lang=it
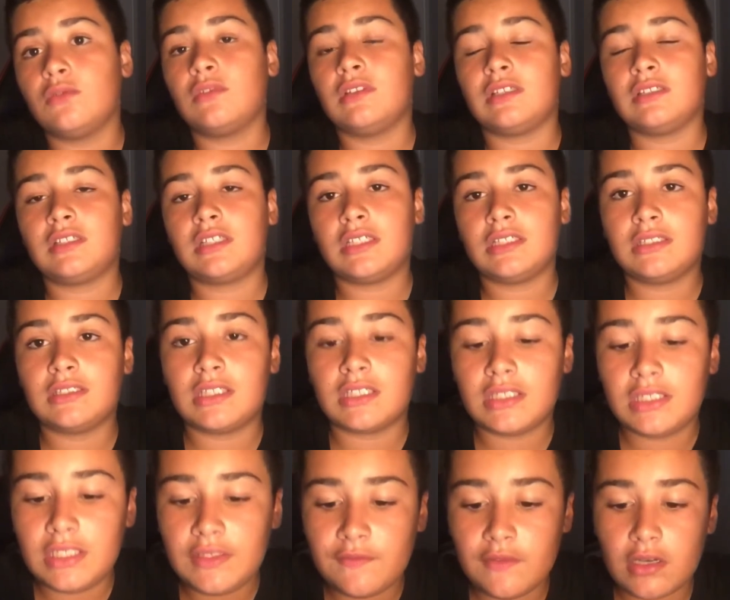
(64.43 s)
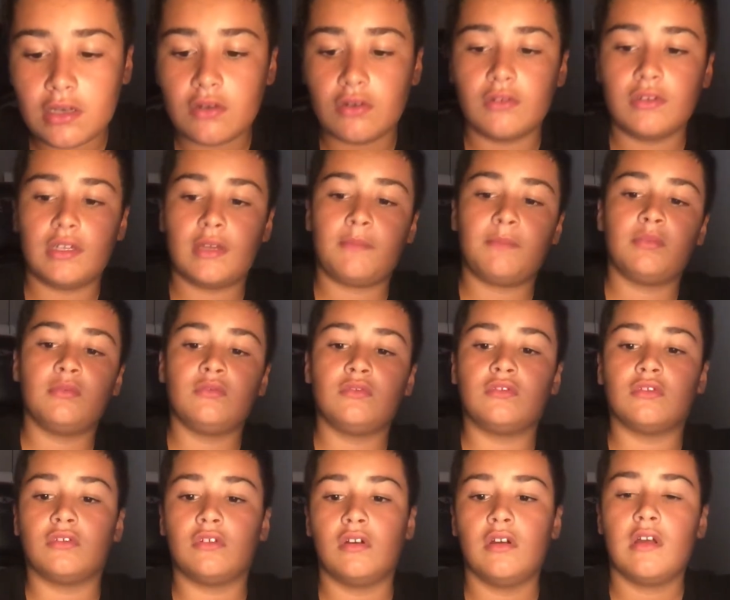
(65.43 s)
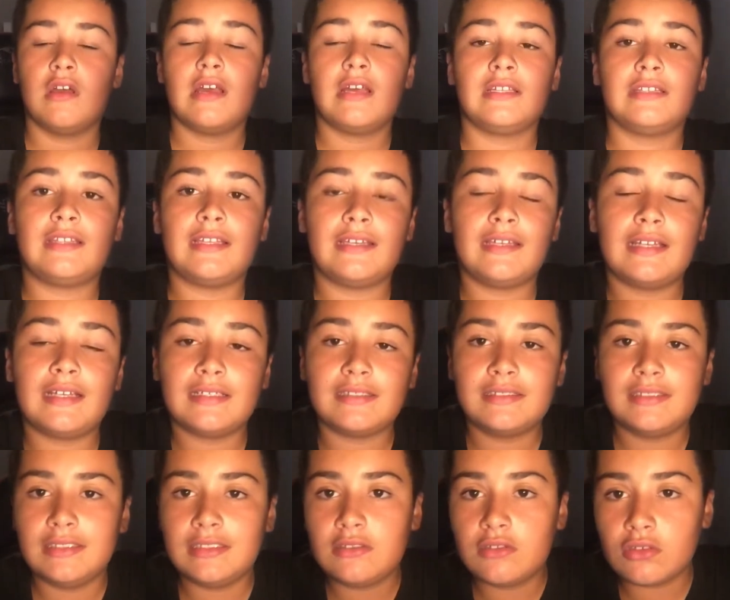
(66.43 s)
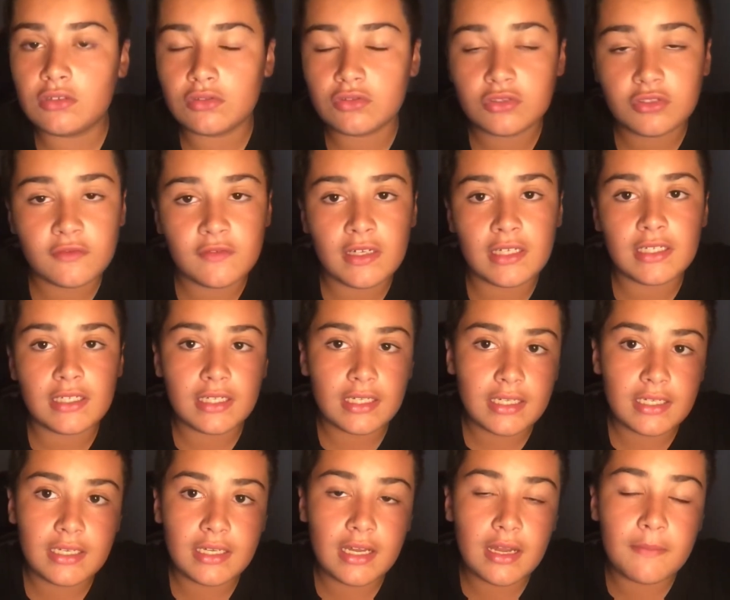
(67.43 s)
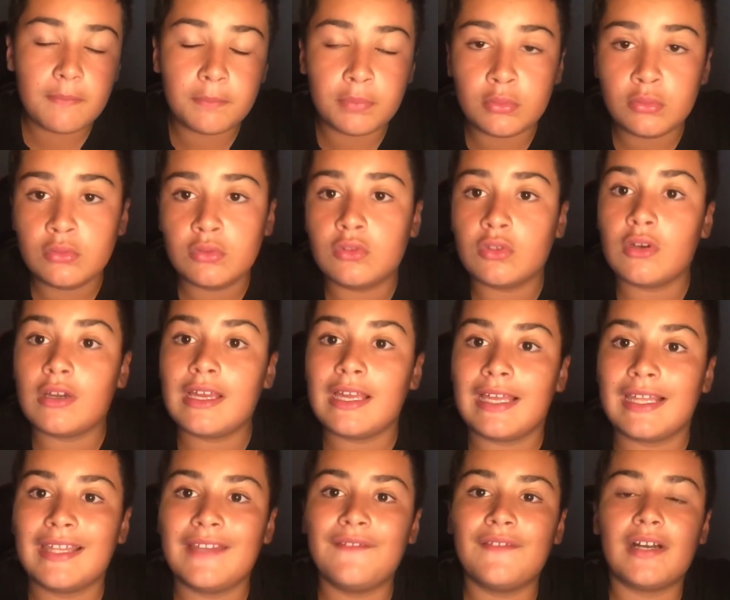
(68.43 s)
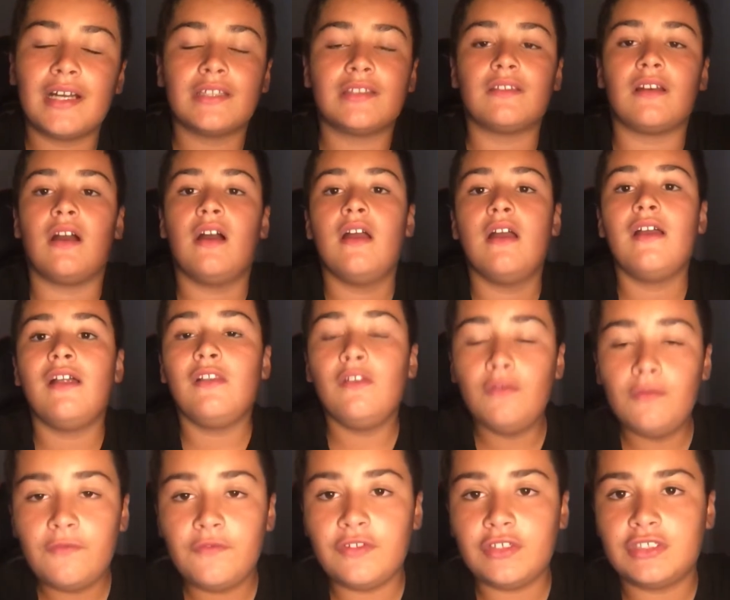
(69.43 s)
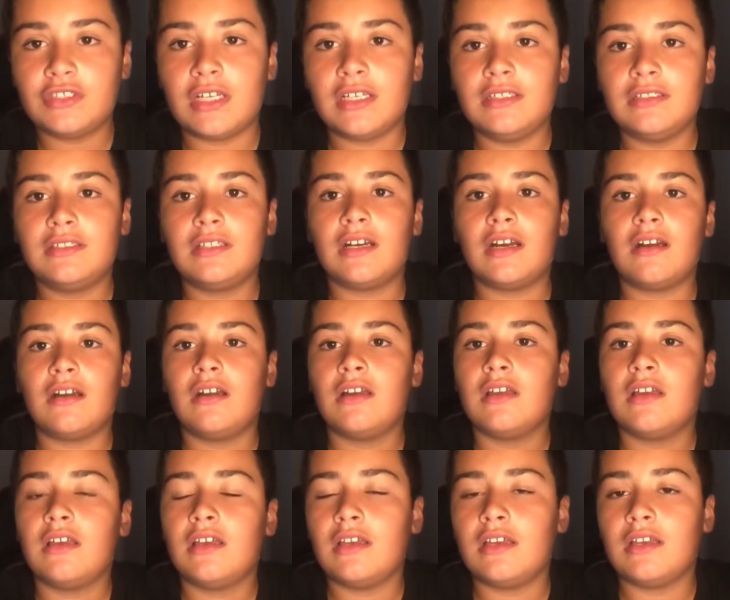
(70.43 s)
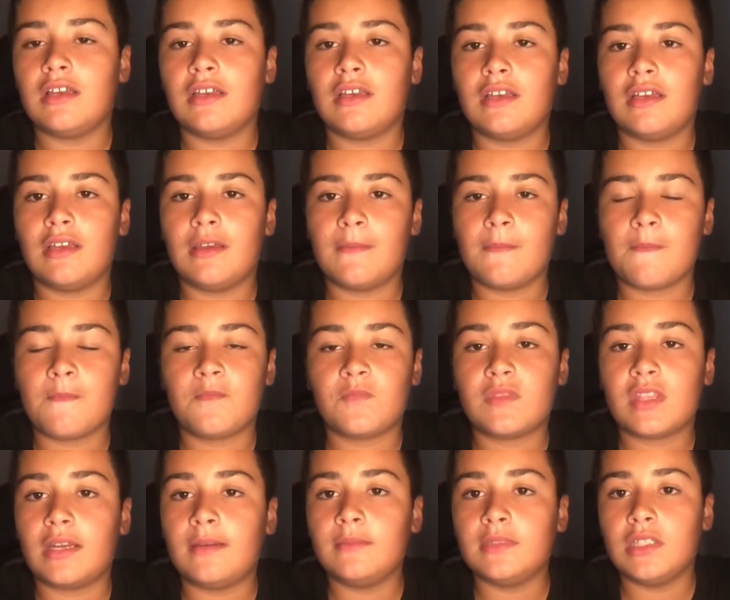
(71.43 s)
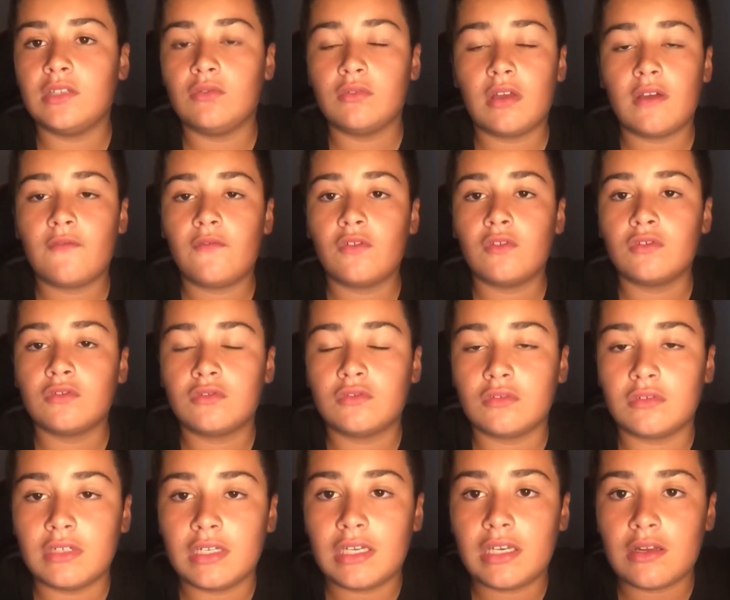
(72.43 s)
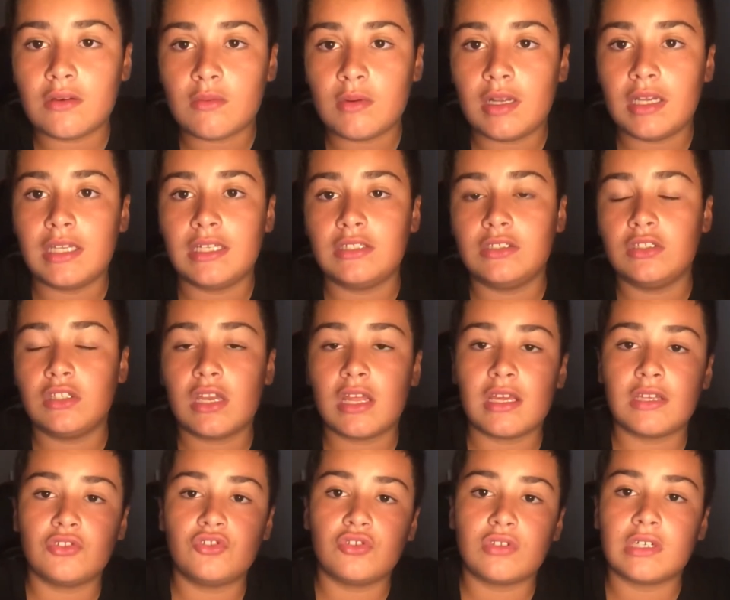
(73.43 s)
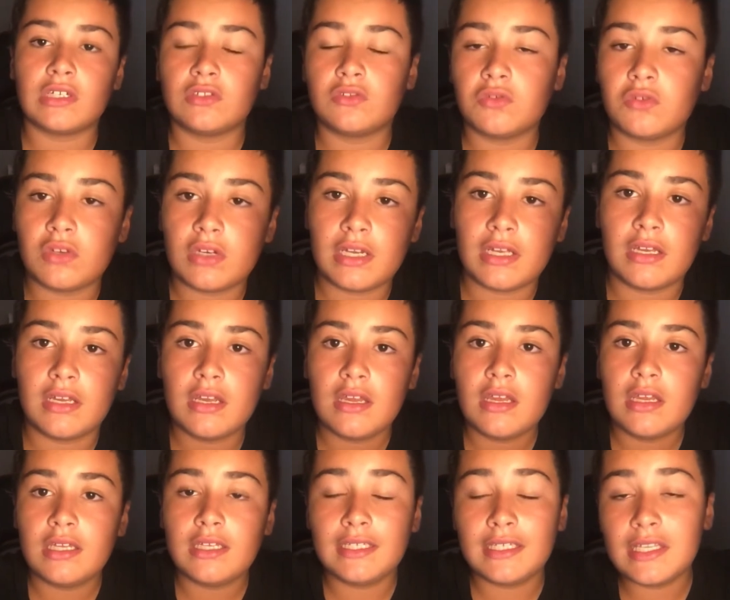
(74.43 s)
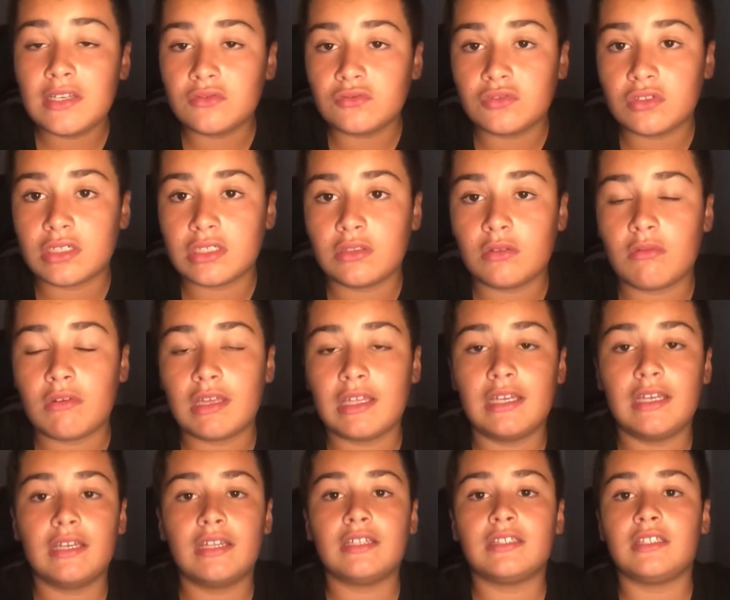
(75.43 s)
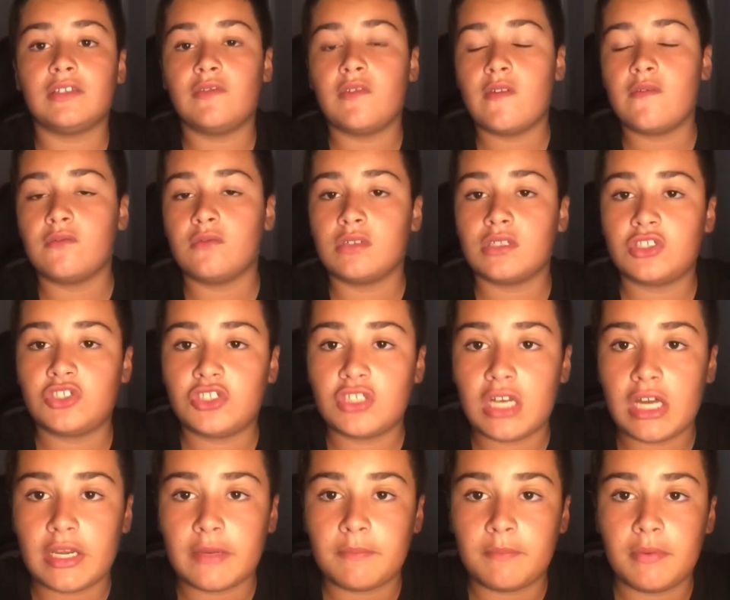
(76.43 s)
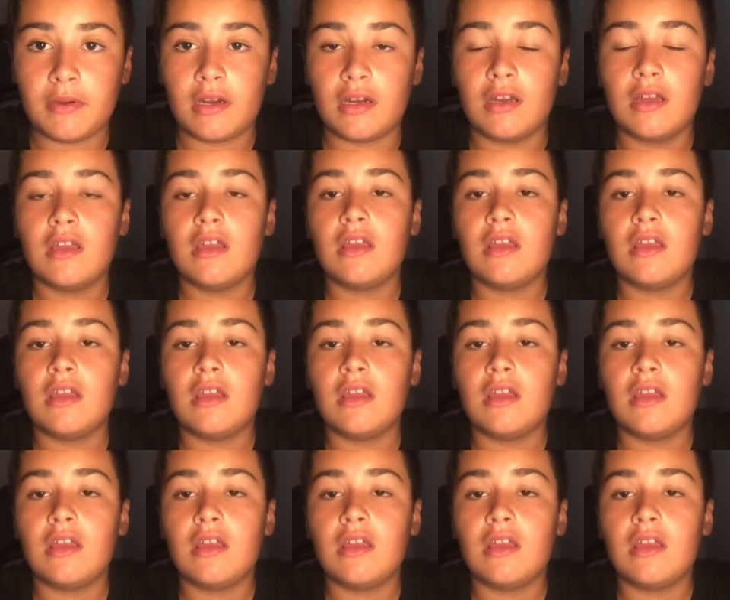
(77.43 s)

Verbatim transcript: una trattativa con appunto Tanasi Kosovan e appunto è arrivata l'ufficialità eh, tramite una foto nella quale il giocatore il neo giocatore Granata aveva una sciarpa